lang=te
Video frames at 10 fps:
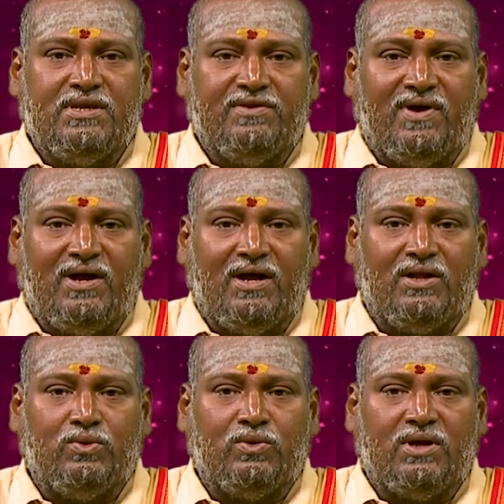
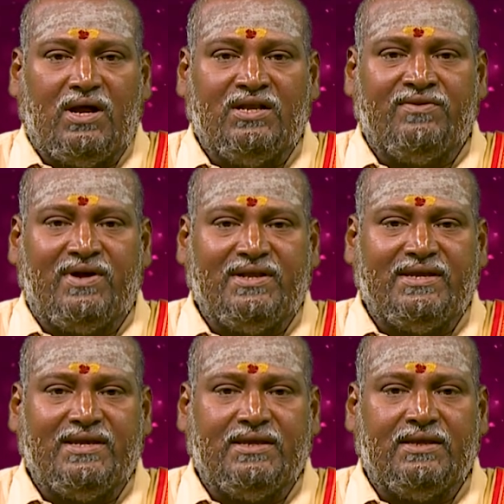వివాహాలు కాని
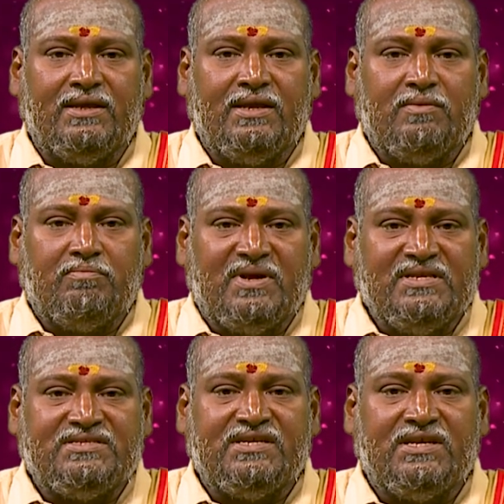వారికి
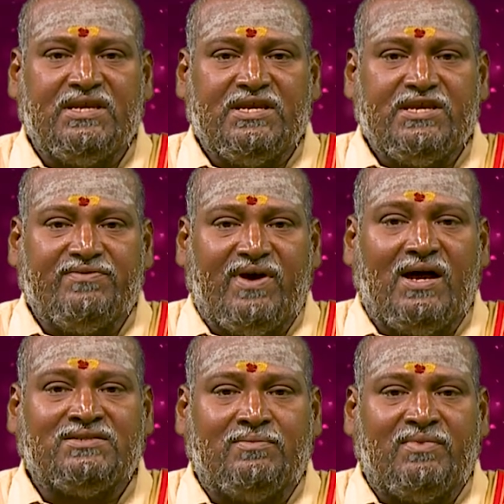మంచి వివాహ
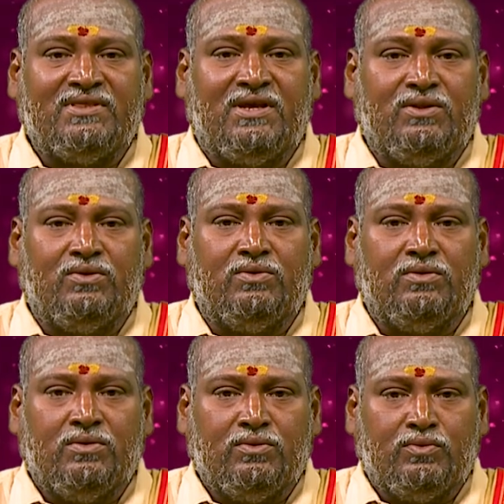సంబంధాలు
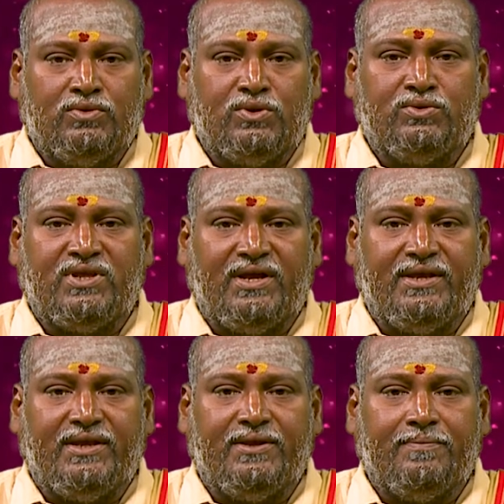కుదురుతాయి